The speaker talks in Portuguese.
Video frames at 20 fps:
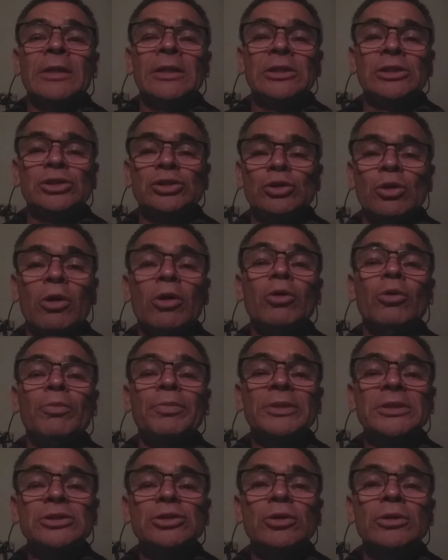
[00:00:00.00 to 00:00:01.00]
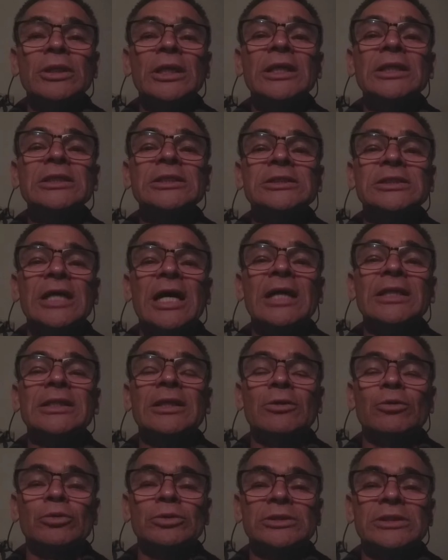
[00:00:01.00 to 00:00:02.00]
e jogo
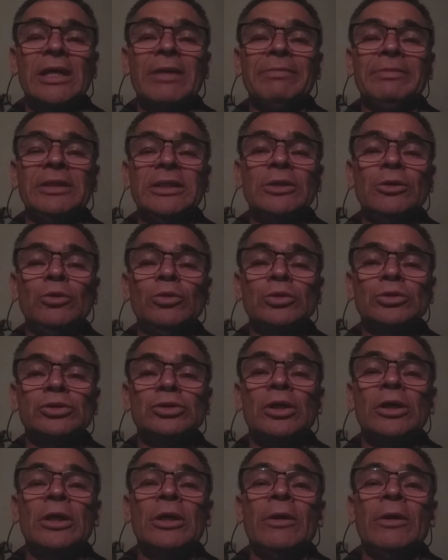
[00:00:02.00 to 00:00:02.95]
personalizada com os amigos.